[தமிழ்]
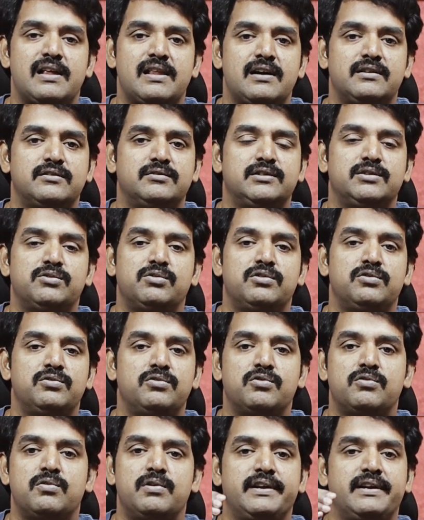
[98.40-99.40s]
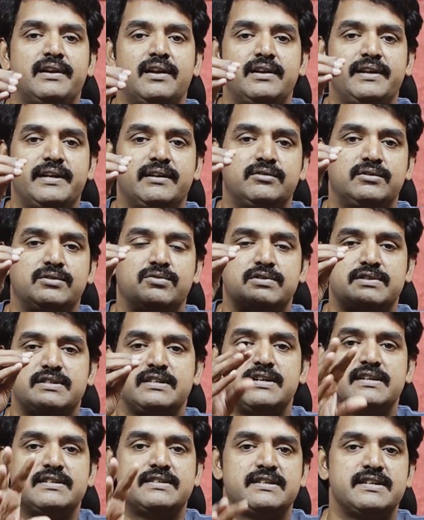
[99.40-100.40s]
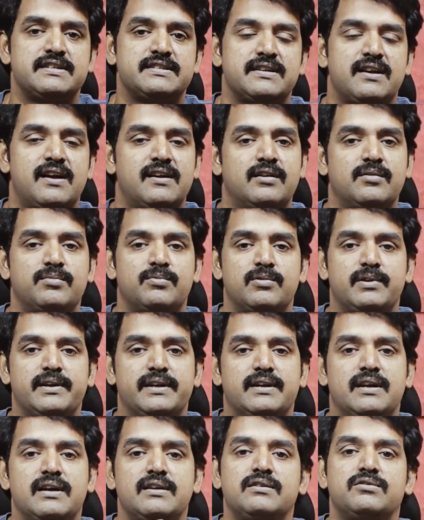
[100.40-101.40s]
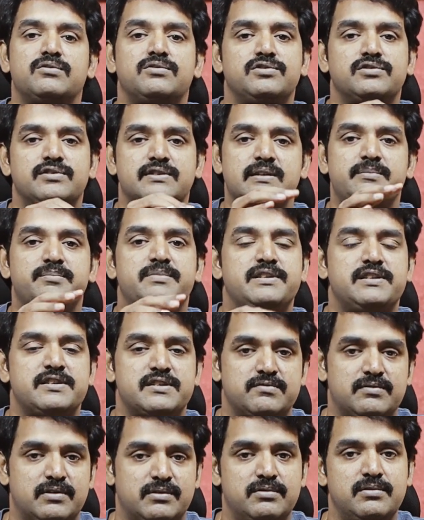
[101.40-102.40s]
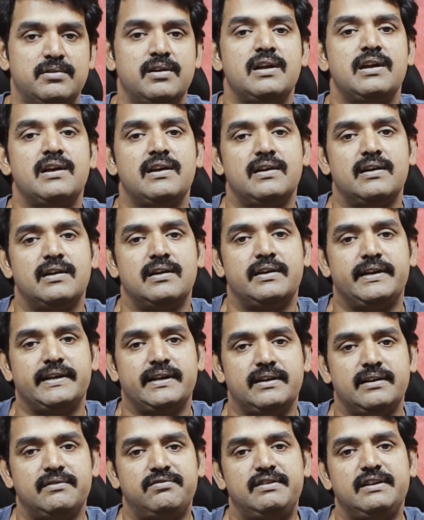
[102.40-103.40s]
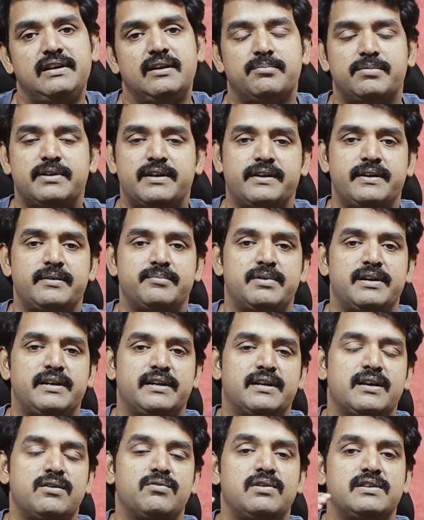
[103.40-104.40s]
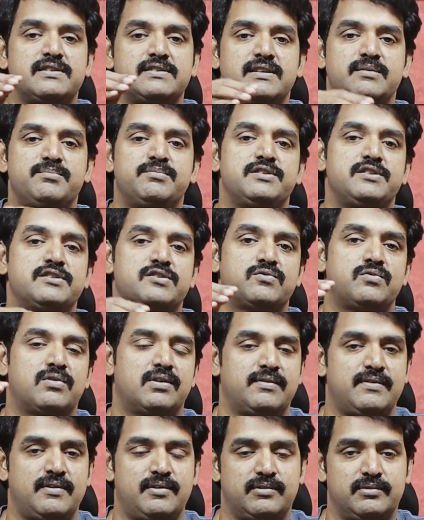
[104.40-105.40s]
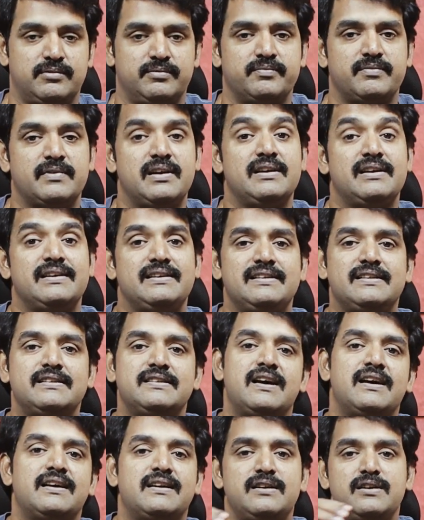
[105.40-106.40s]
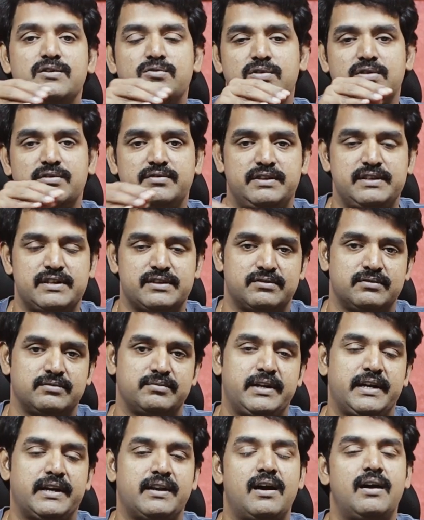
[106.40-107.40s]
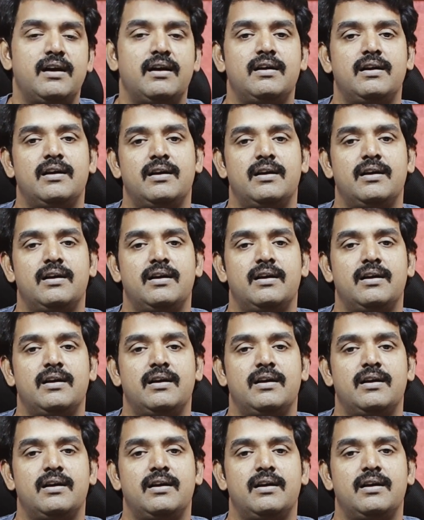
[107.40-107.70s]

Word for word: அதாவது வந்து ஒரு நூறு கோடிக்கெலாம் நீங்கள் வந்து ஒரு சிங்கிள் செகண்ட் ஸ்லாட்ரு போட்டிங்கன்னா இது கொஞ்சம் ஸ்லிப்பேஜஸ் வரும் நீங்கள் நிஃப்டியில் ட்ரேட் பண்ணிங்கன்னா உங்களுக்கு ஸ்லிப்பேஜஸ் குறவாக வரும் இதுதான் ரெண்டுக்குள்ள வித்தியாசம் ஏன்னா